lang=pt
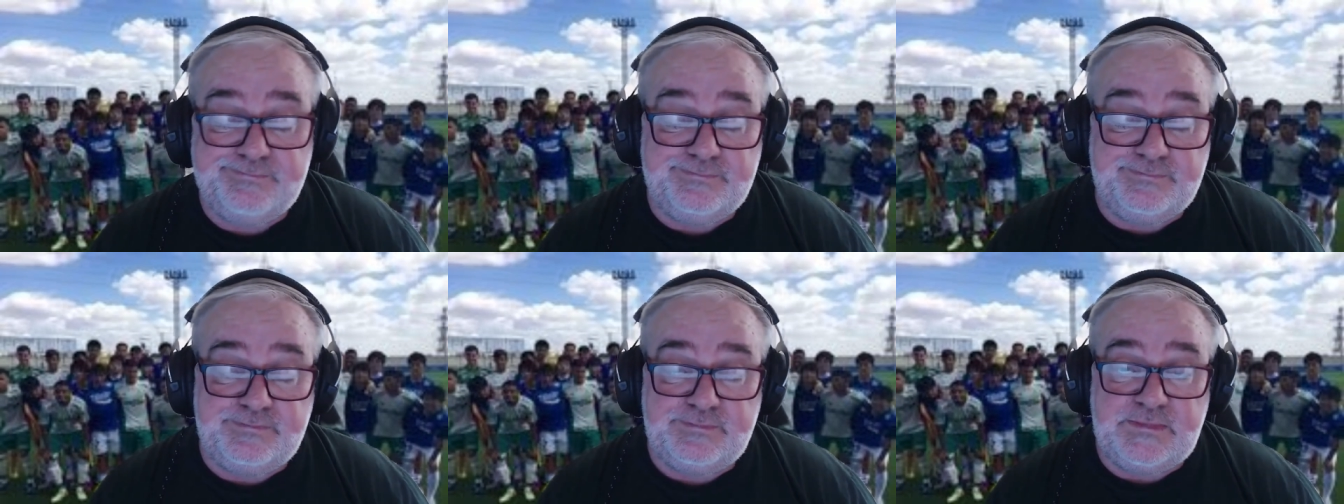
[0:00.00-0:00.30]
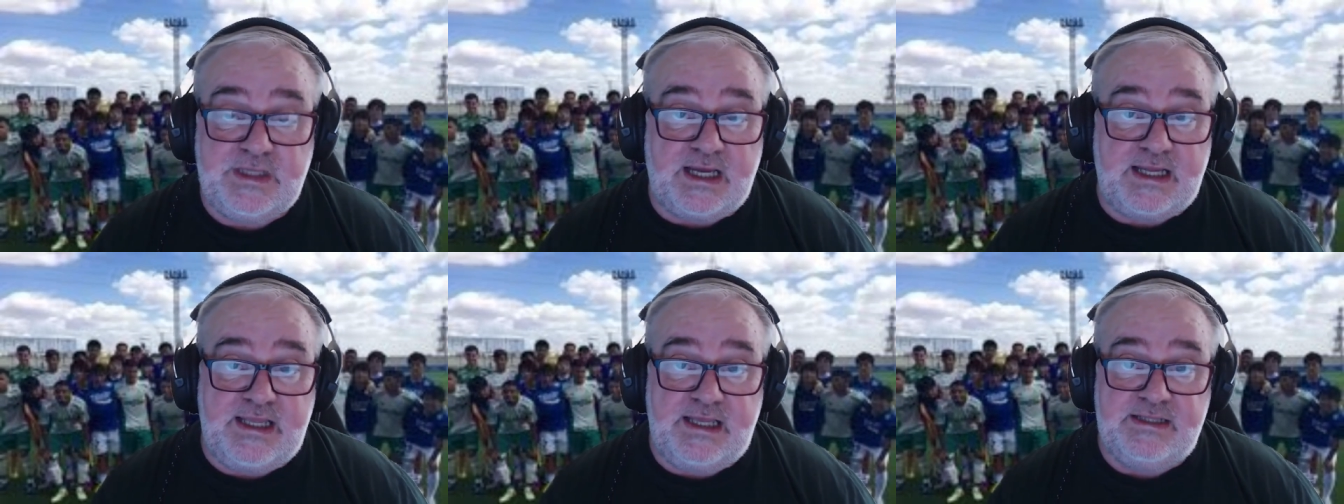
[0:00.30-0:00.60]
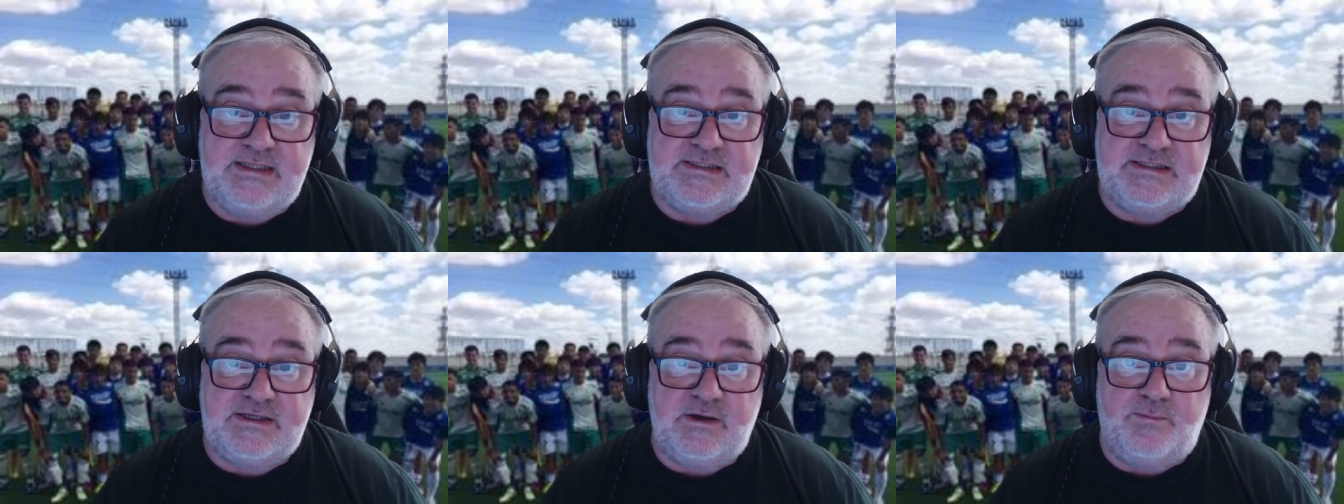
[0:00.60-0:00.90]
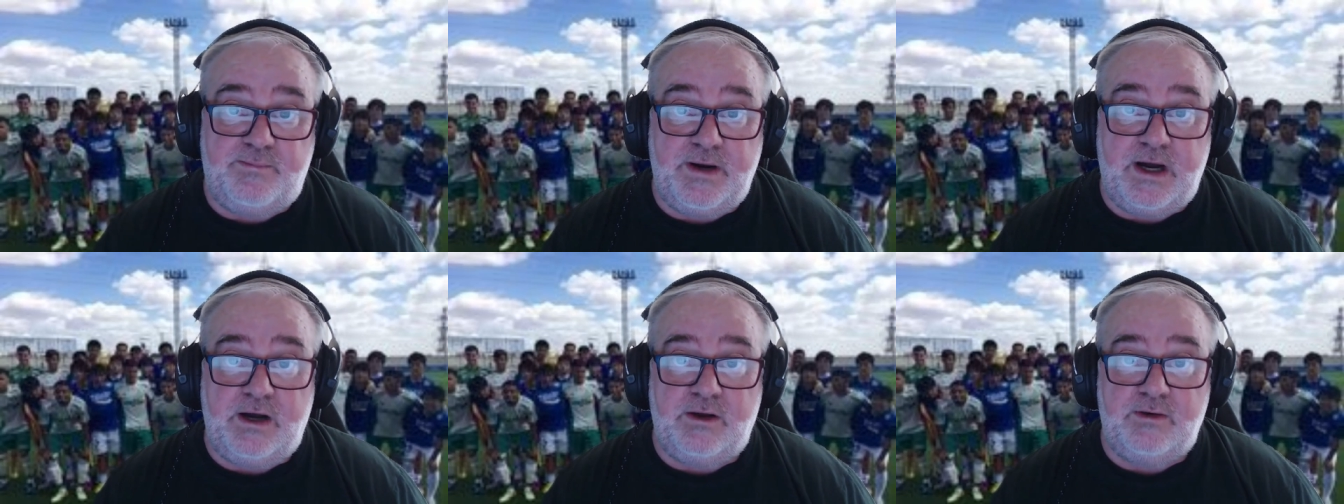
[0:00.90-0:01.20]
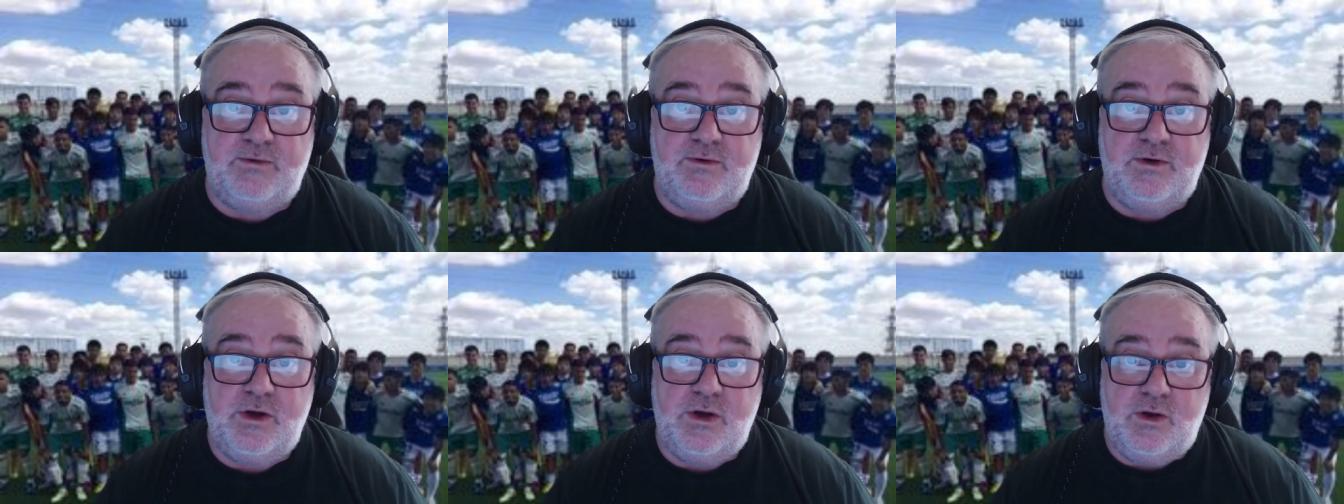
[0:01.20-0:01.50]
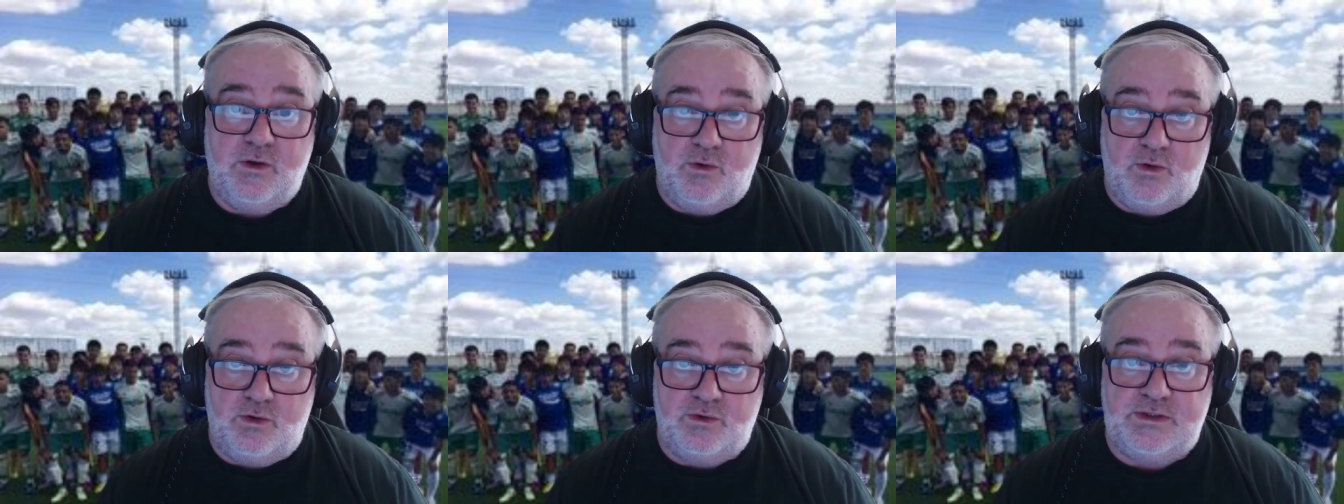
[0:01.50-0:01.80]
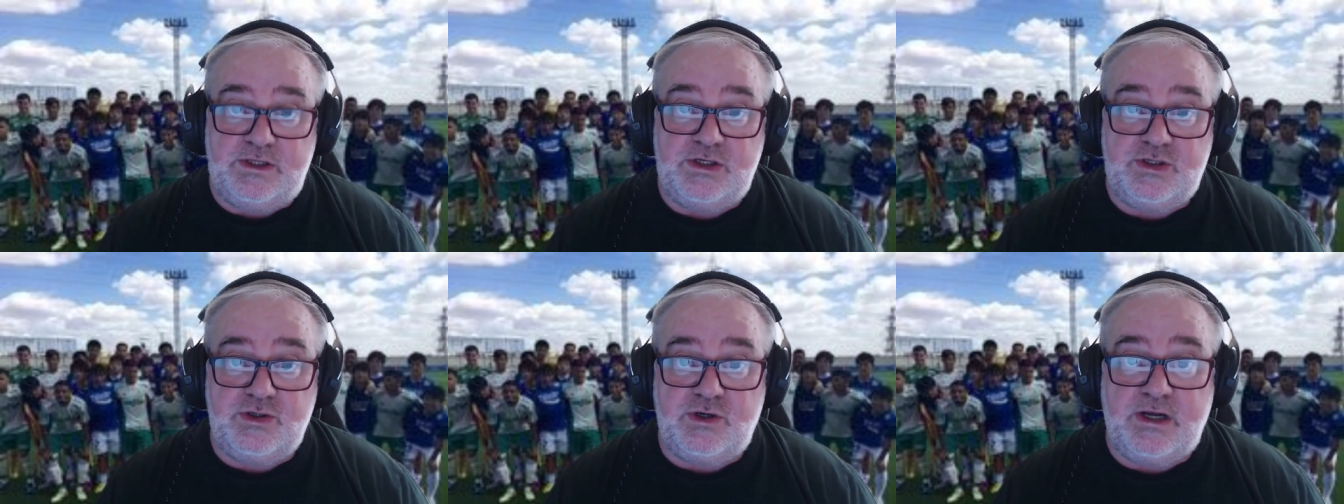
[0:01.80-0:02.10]
daqui de São Paulo,
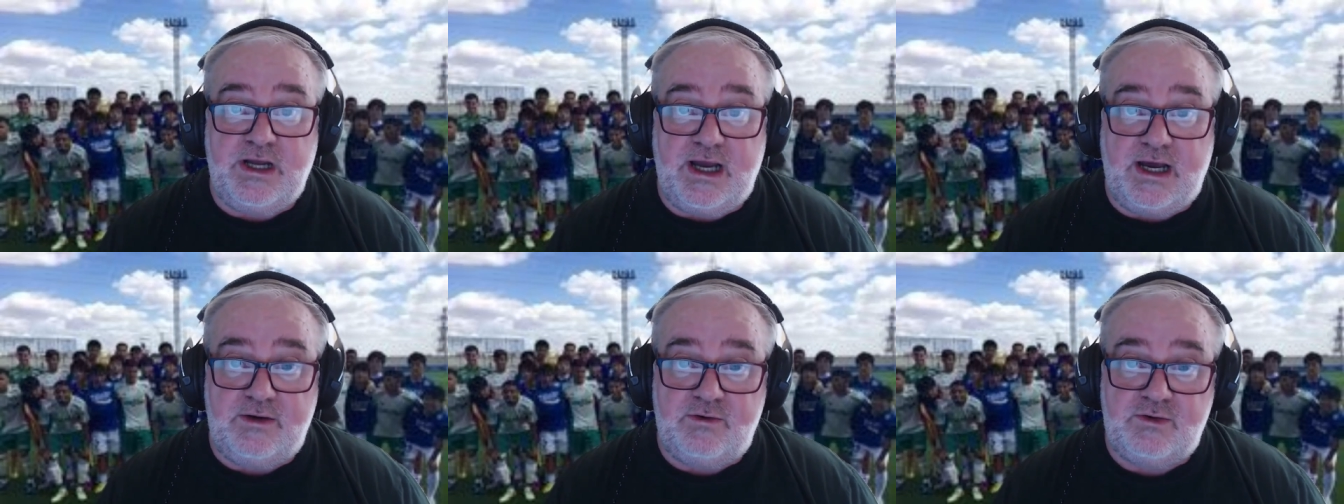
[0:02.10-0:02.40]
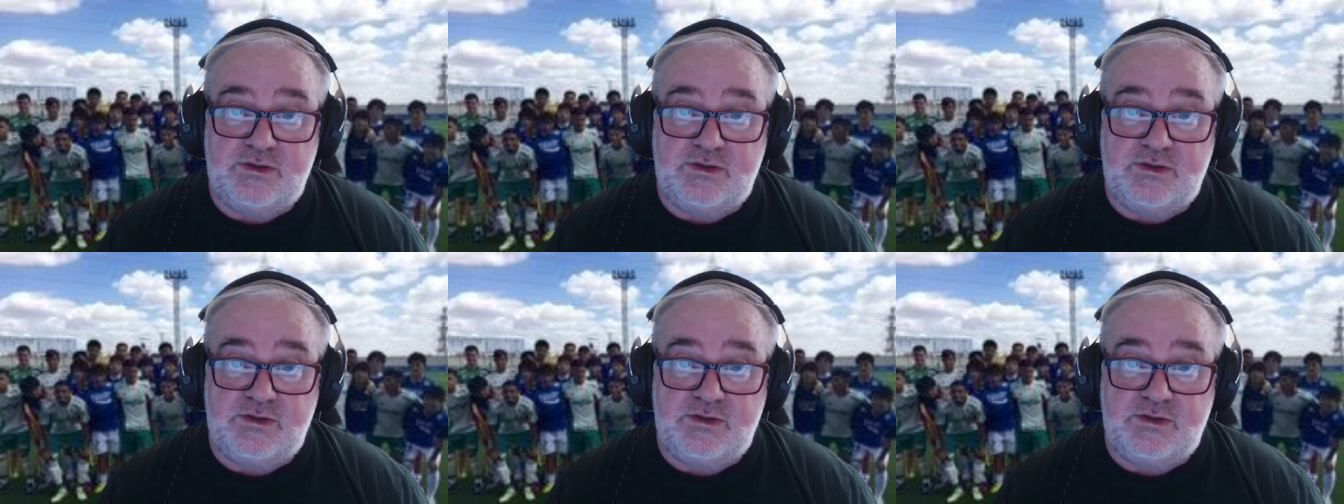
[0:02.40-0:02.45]
ontem jogaram.